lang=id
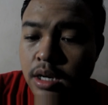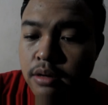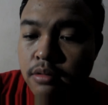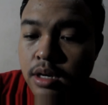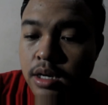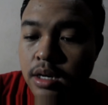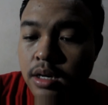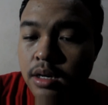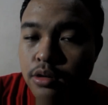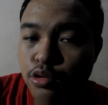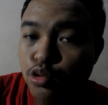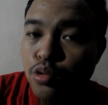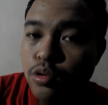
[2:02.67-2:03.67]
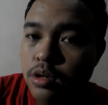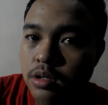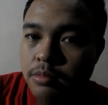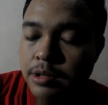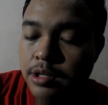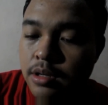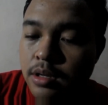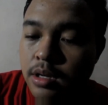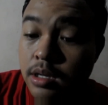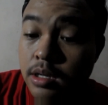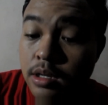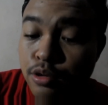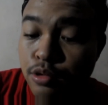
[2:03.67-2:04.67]
anu ya dukun sepertinya
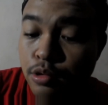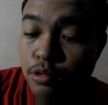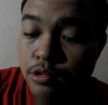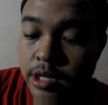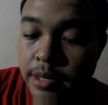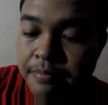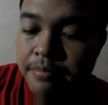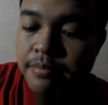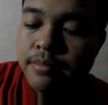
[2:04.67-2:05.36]
ini dukun usep